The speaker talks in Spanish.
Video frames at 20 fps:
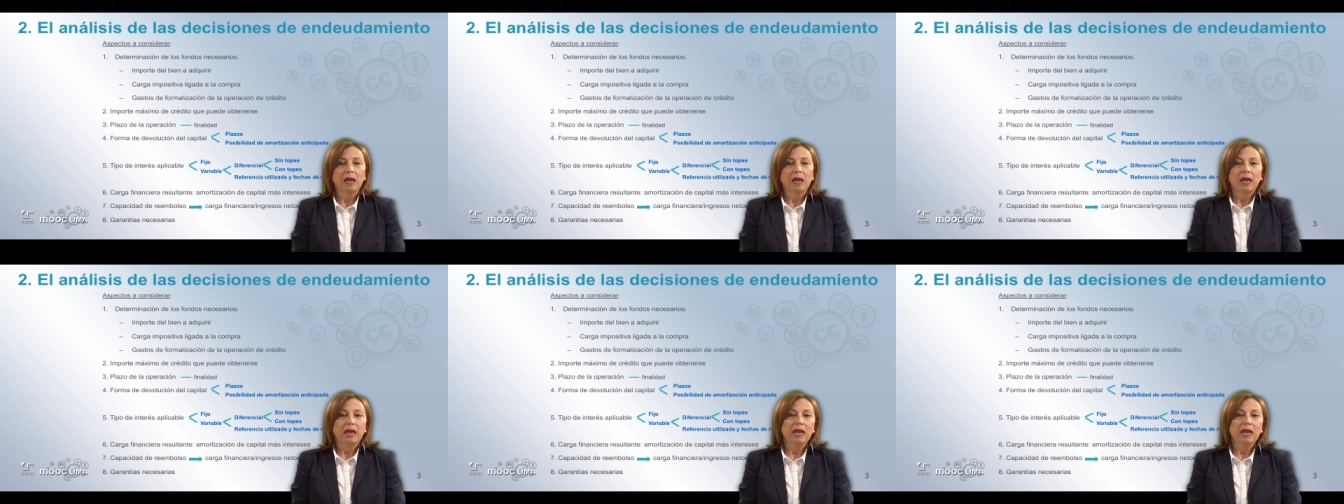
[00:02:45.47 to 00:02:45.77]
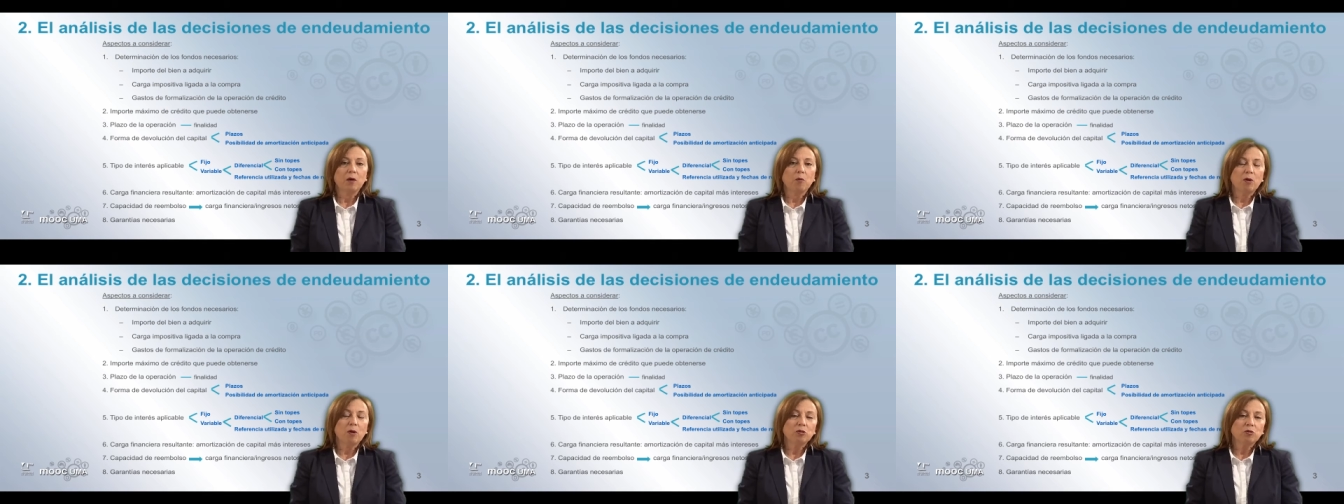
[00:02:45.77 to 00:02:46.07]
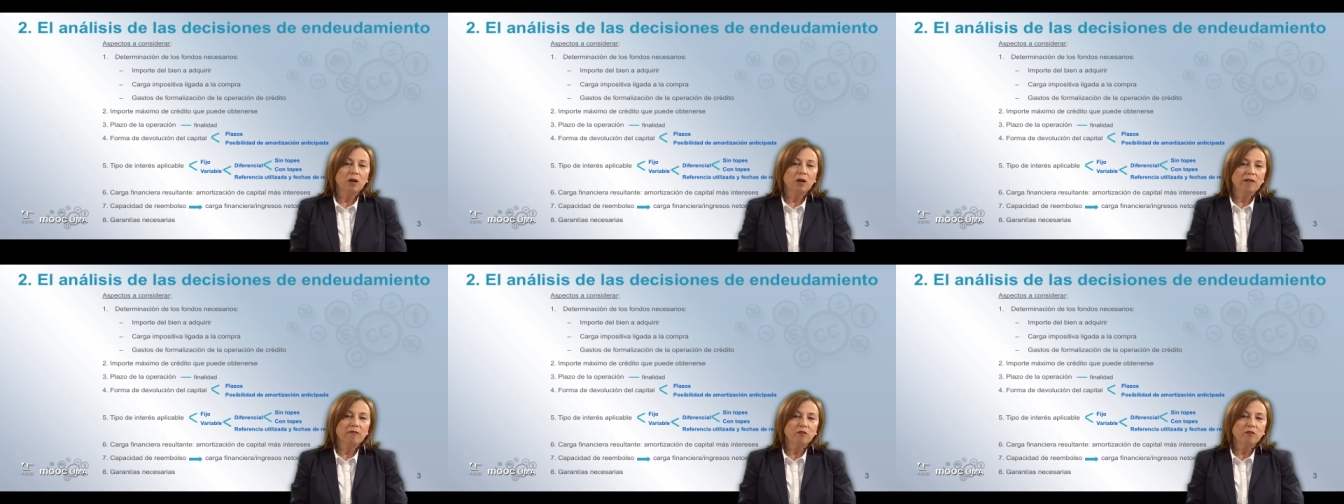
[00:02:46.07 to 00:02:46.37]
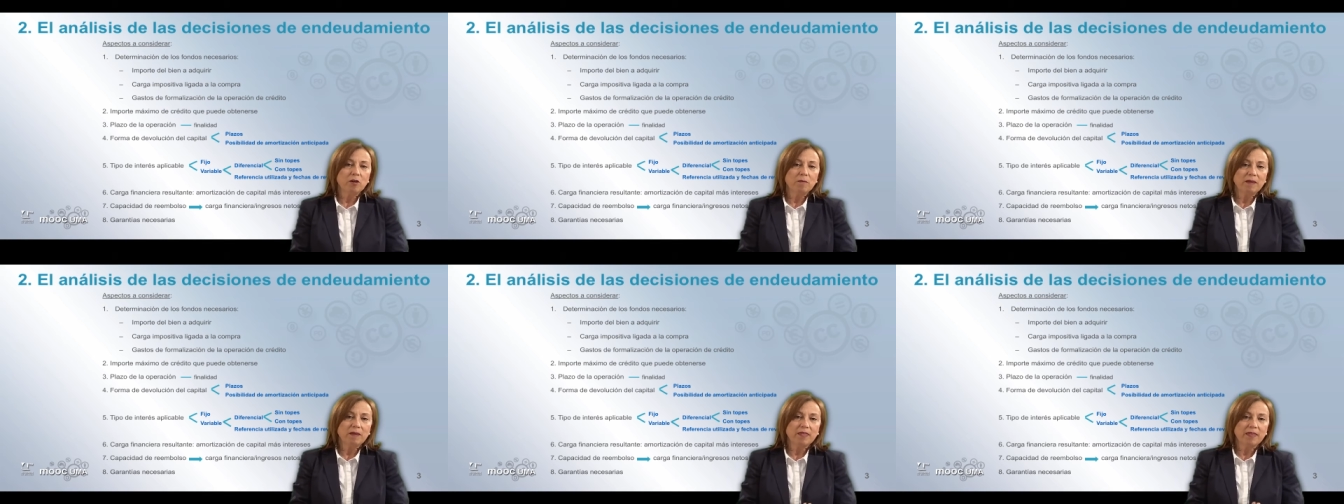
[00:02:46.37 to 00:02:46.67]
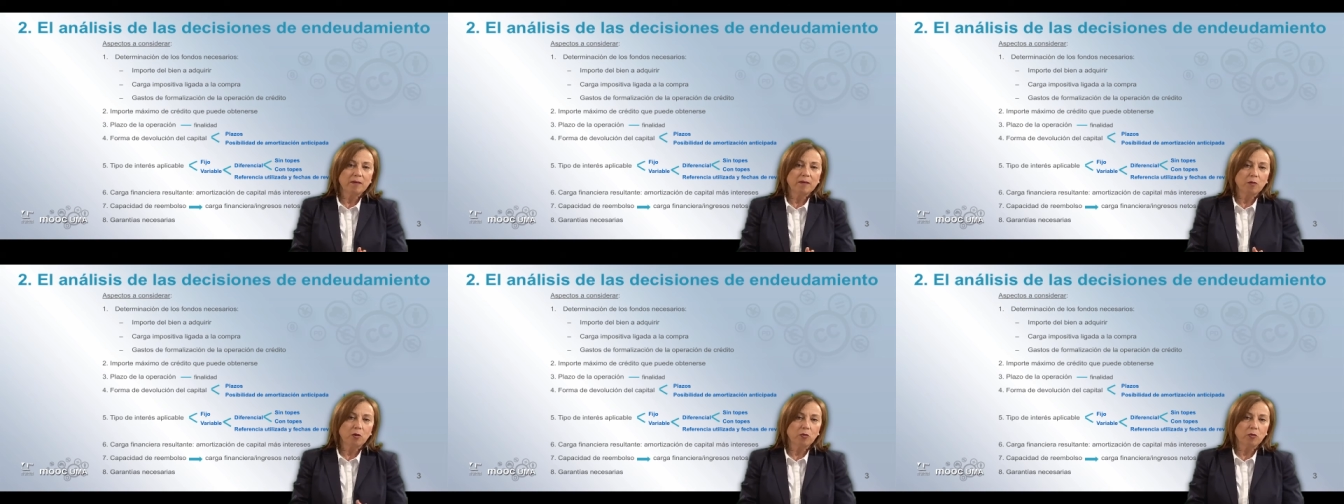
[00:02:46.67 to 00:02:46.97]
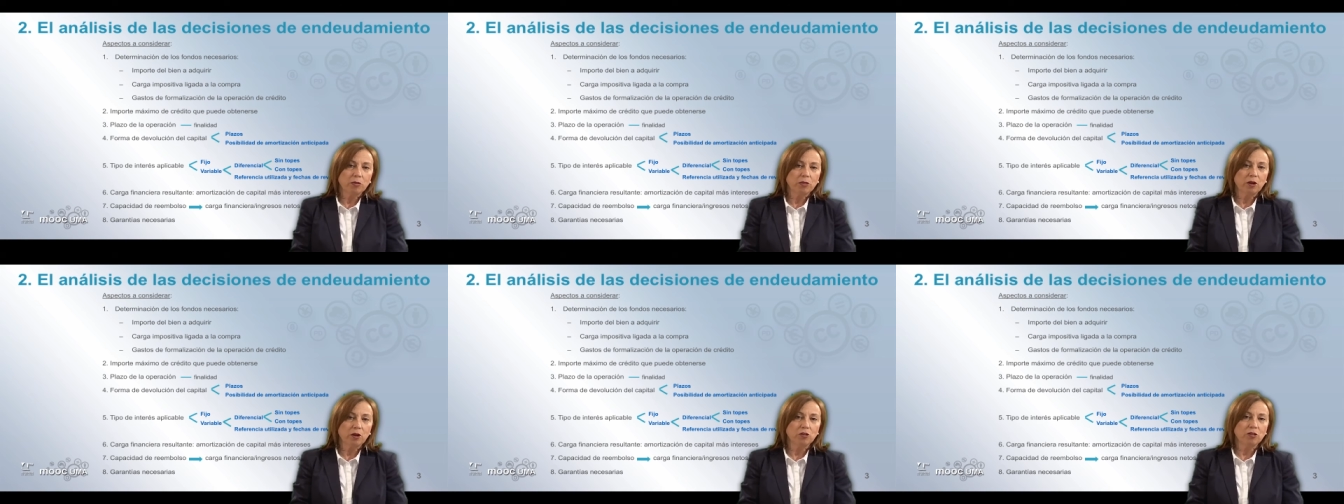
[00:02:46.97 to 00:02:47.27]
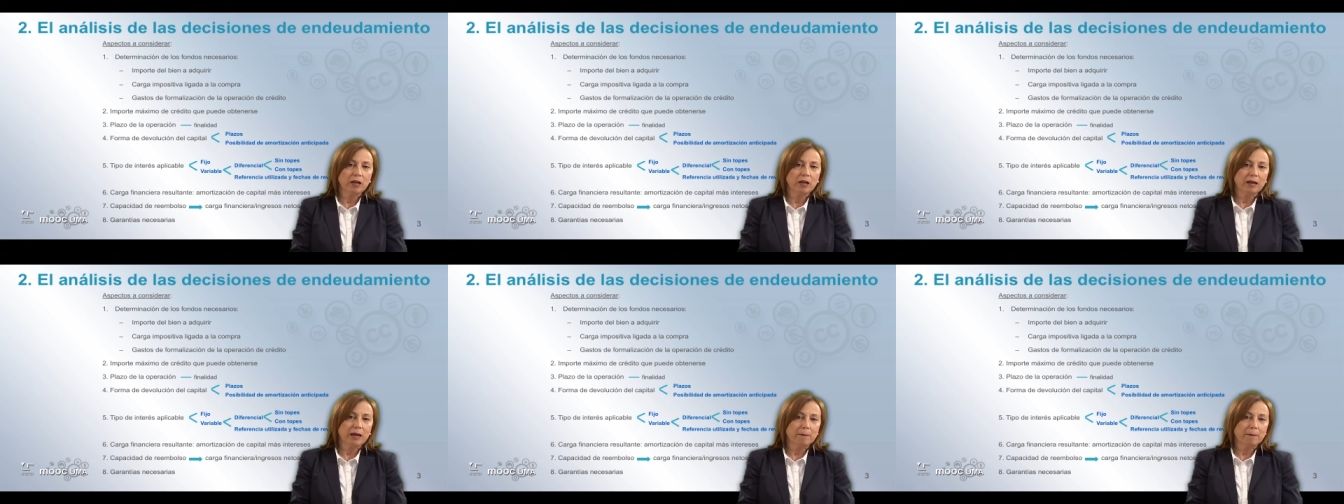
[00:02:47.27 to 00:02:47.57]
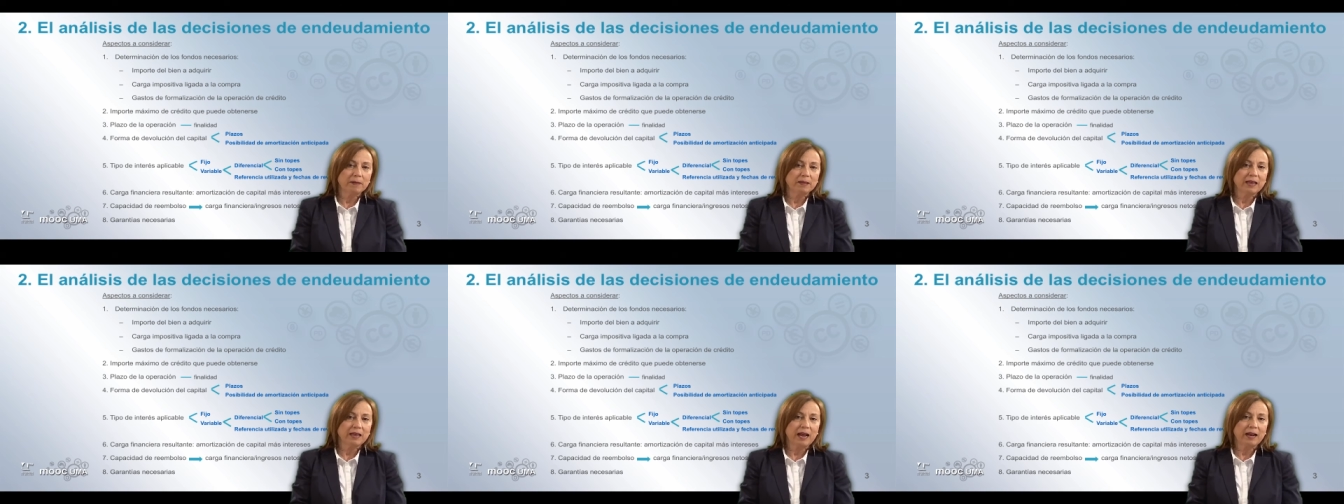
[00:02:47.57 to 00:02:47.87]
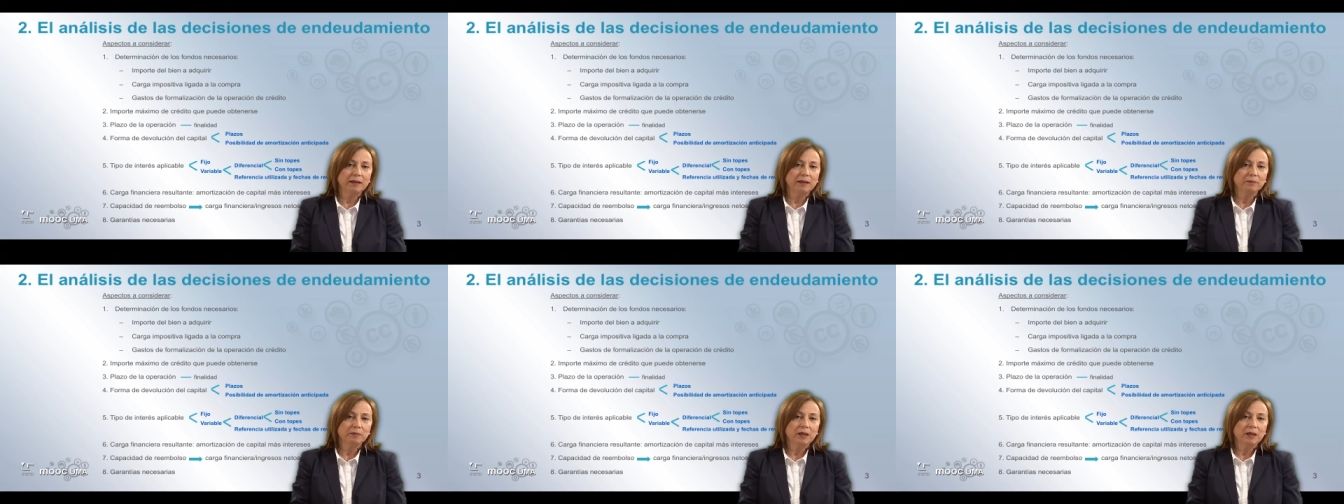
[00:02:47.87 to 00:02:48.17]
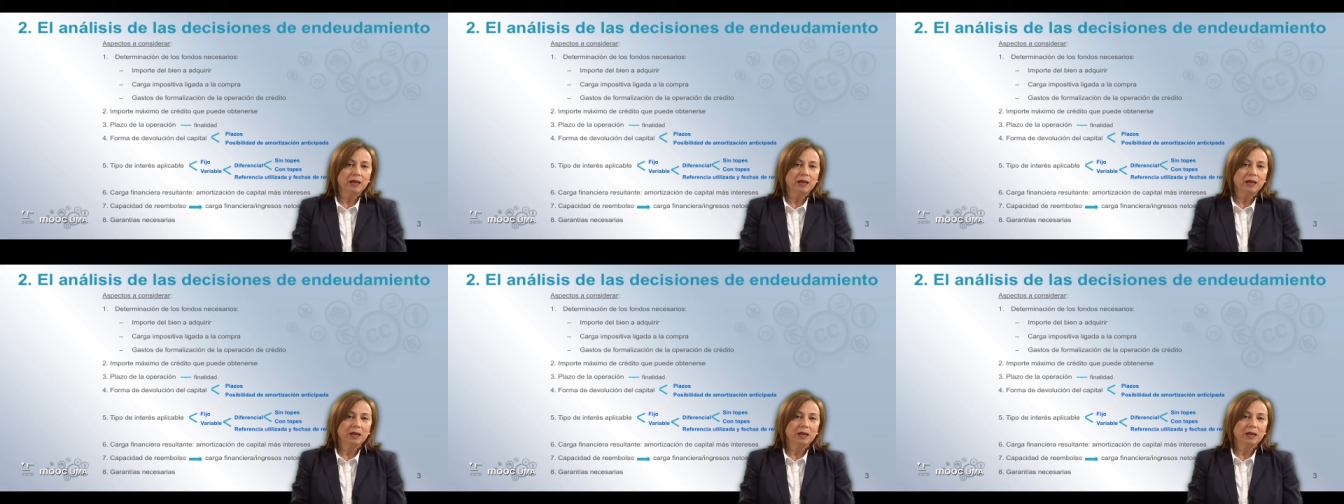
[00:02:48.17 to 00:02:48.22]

En cuanto a la forma de devolución del capital,